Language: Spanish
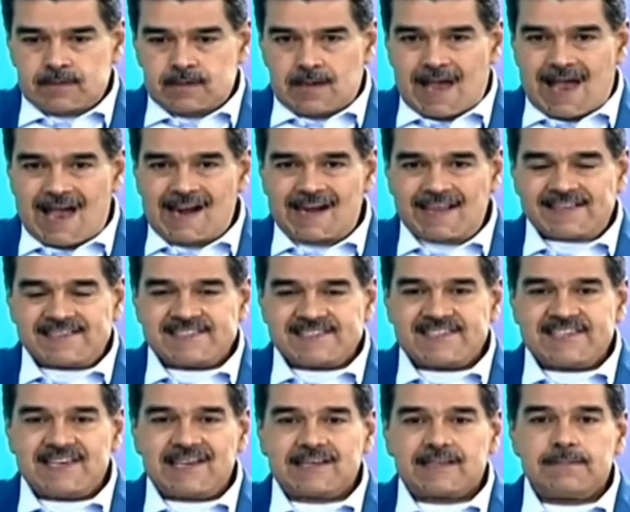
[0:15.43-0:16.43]
Alex
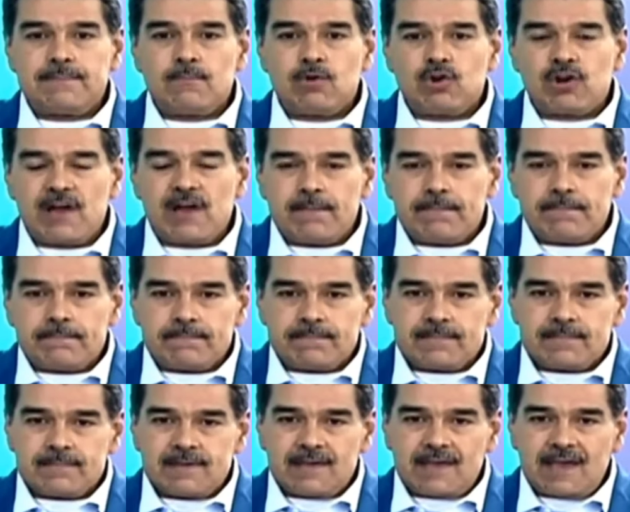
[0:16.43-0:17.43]
Zac Morán,
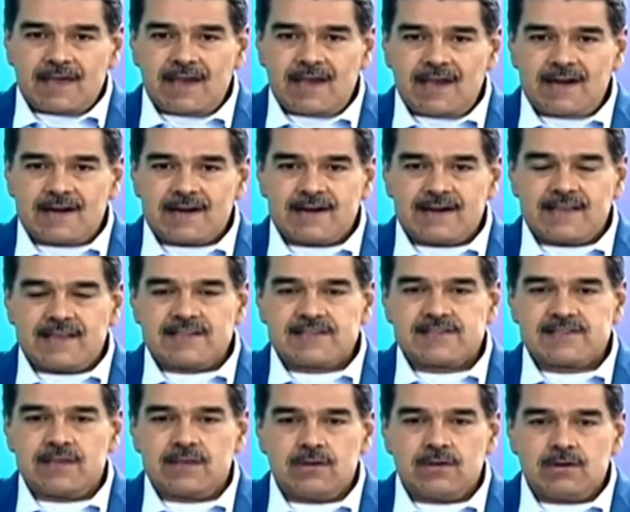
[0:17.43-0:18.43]
el
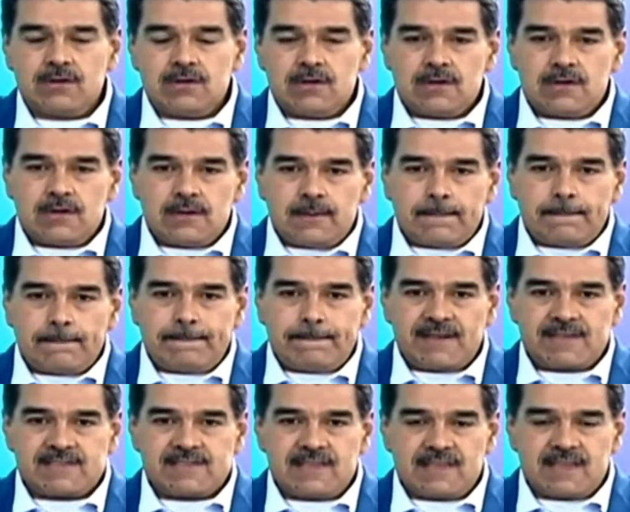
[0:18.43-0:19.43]
renacido
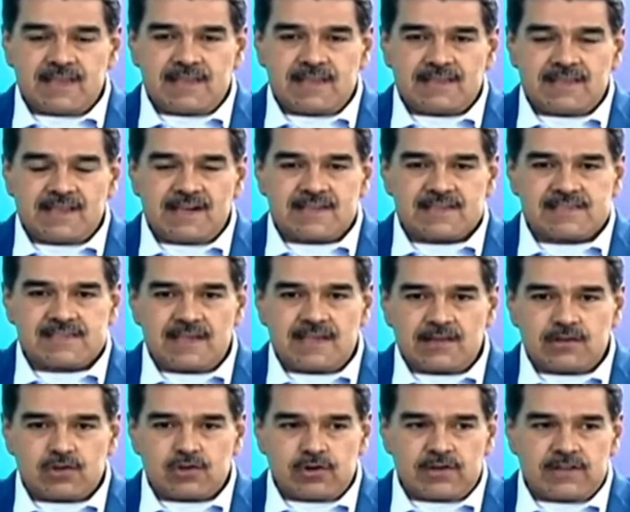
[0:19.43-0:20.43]
presidente del
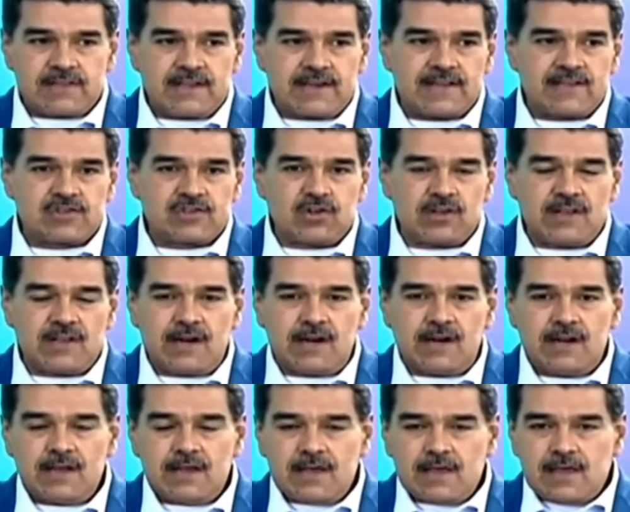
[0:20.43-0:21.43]
Centro Internacional
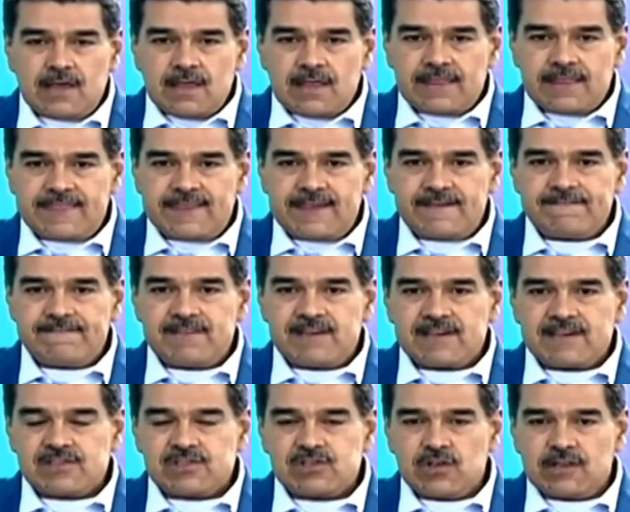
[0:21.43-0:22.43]
de
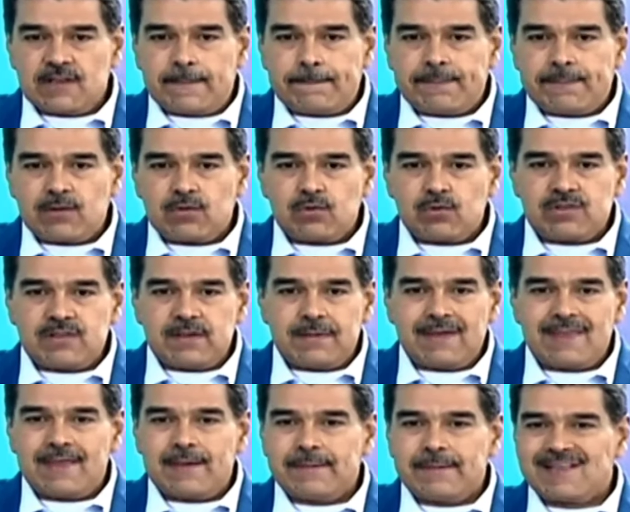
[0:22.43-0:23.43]
Inversiones
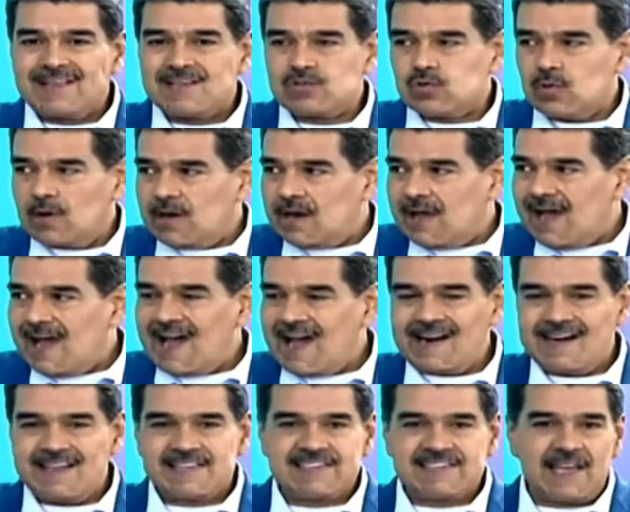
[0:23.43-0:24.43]
Productivas de Venezuela,
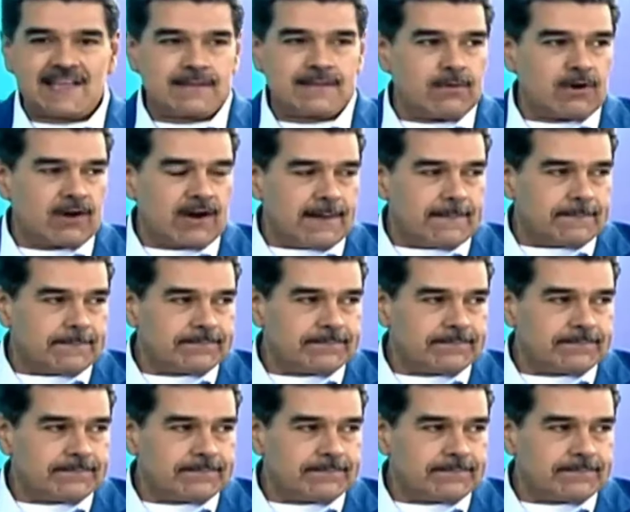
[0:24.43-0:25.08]
Alex Zac Morán